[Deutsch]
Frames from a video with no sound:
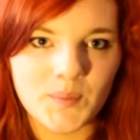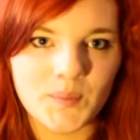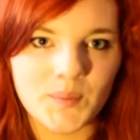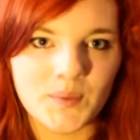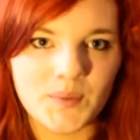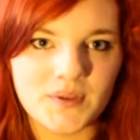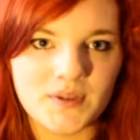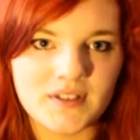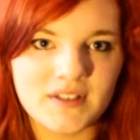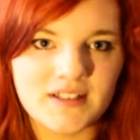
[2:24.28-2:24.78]

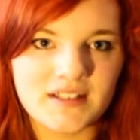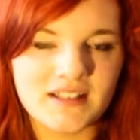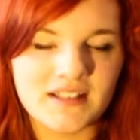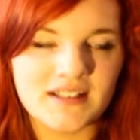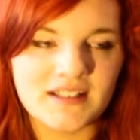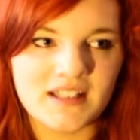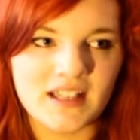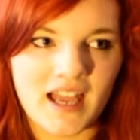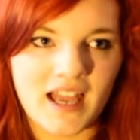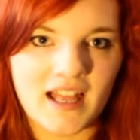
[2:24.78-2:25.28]
Und
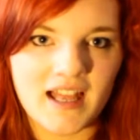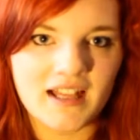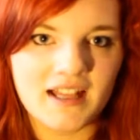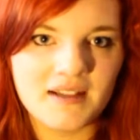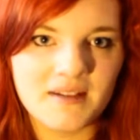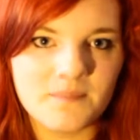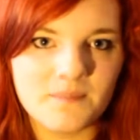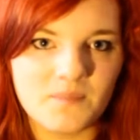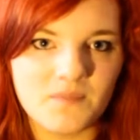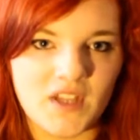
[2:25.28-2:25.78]

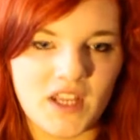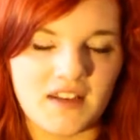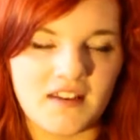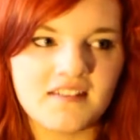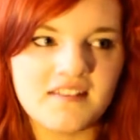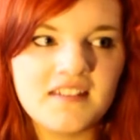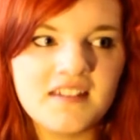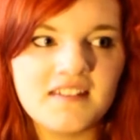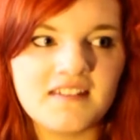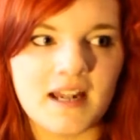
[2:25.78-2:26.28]
da, ja,
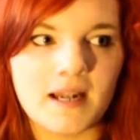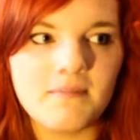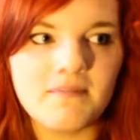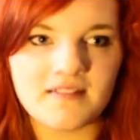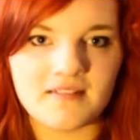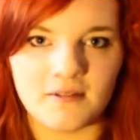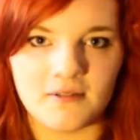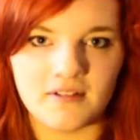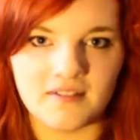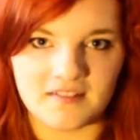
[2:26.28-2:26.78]
das sind die
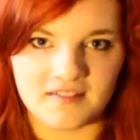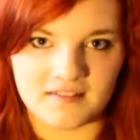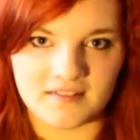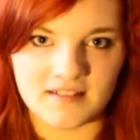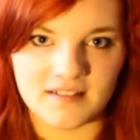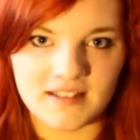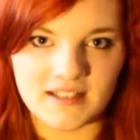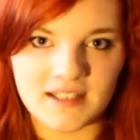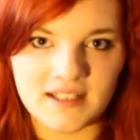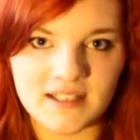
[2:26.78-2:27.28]
Selbstlosen.
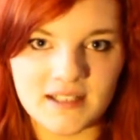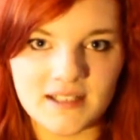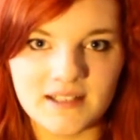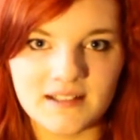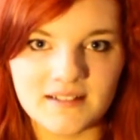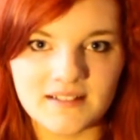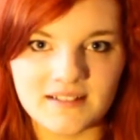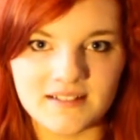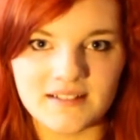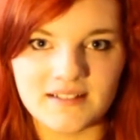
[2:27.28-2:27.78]

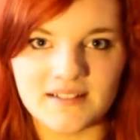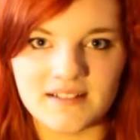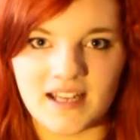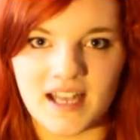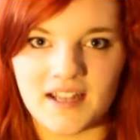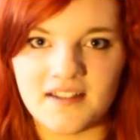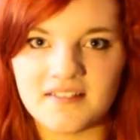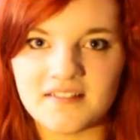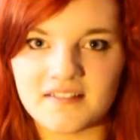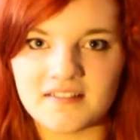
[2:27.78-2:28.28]
Die,
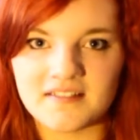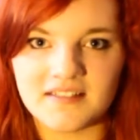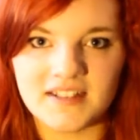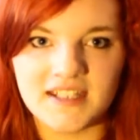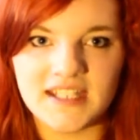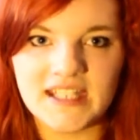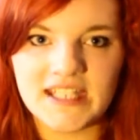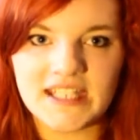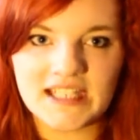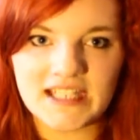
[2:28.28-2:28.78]
da ist
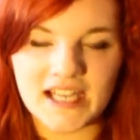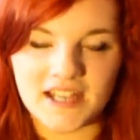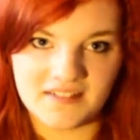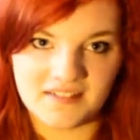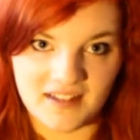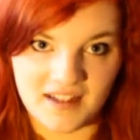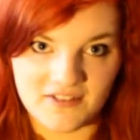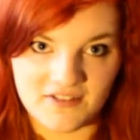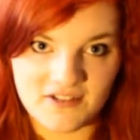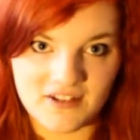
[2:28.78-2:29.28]
Gier
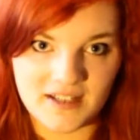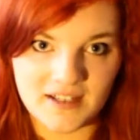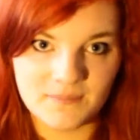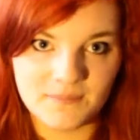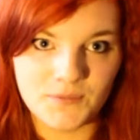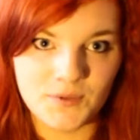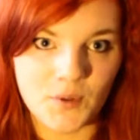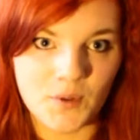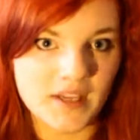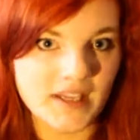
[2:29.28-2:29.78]
ganz, ganz
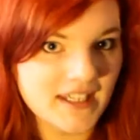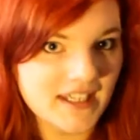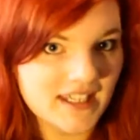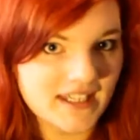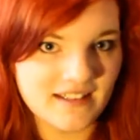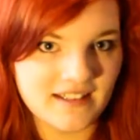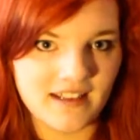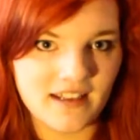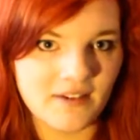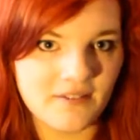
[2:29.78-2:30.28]
schlimm.
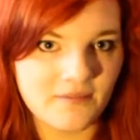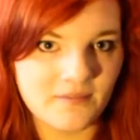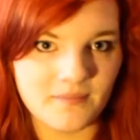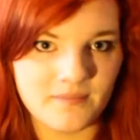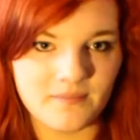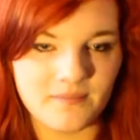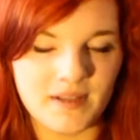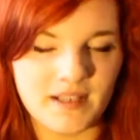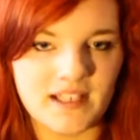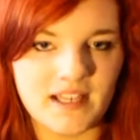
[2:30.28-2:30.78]
Neugier darf,
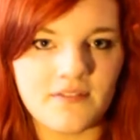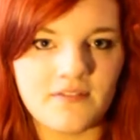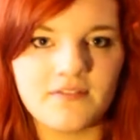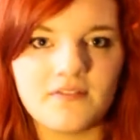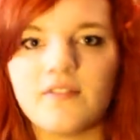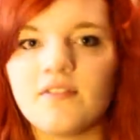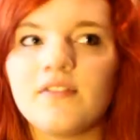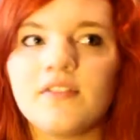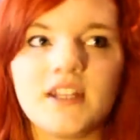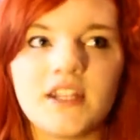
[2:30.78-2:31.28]
man darf
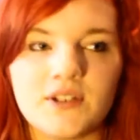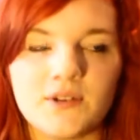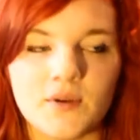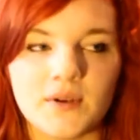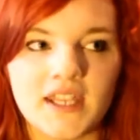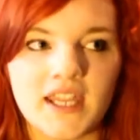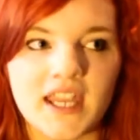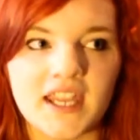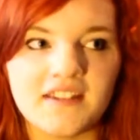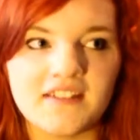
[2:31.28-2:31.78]
nicht
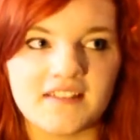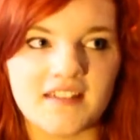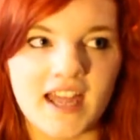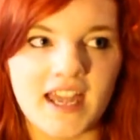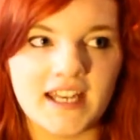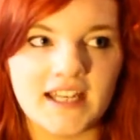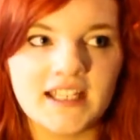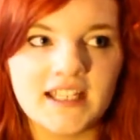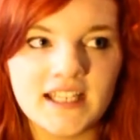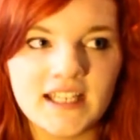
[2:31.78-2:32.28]
neugierig
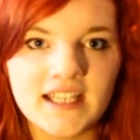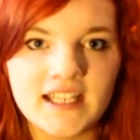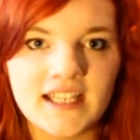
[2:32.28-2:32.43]
sein.